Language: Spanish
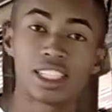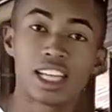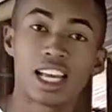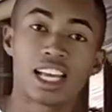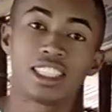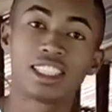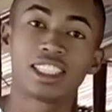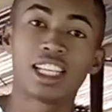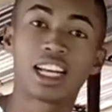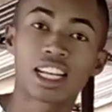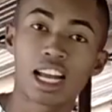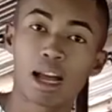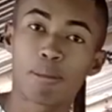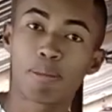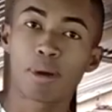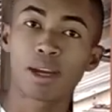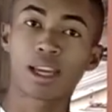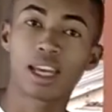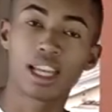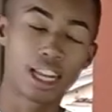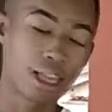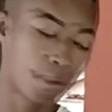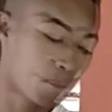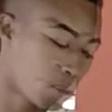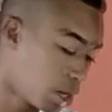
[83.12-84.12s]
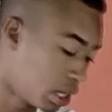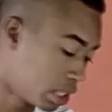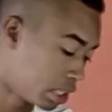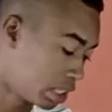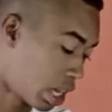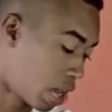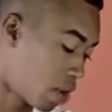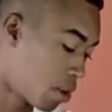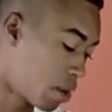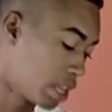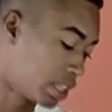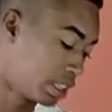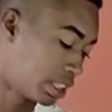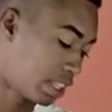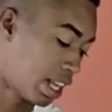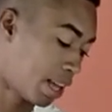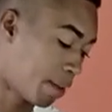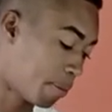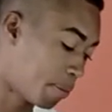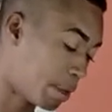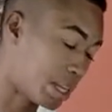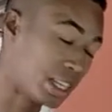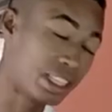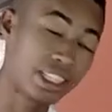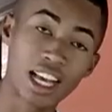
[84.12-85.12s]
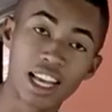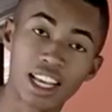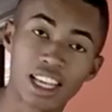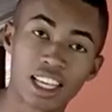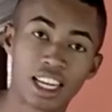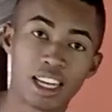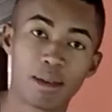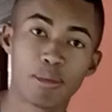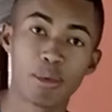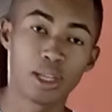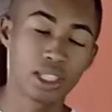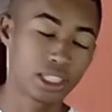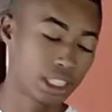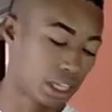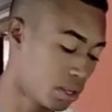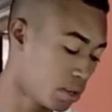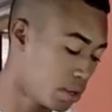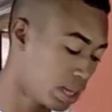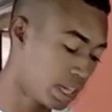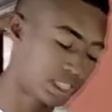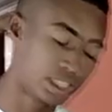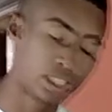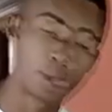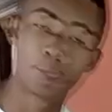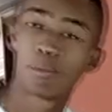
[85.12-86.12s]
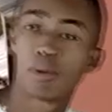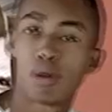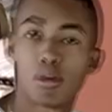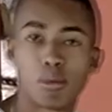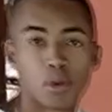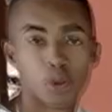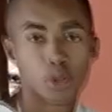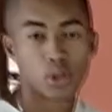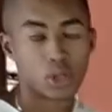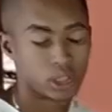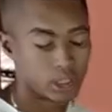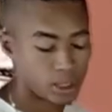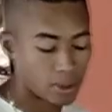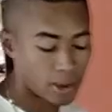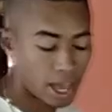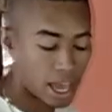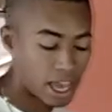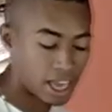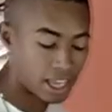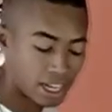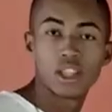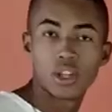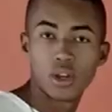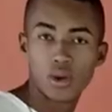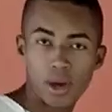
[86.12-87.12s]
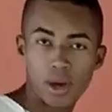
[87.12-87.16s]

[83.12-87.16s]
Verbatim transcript: a esta capa que le hemos echado, a esta brillada que le hemos echado, este polvo no se va a herir no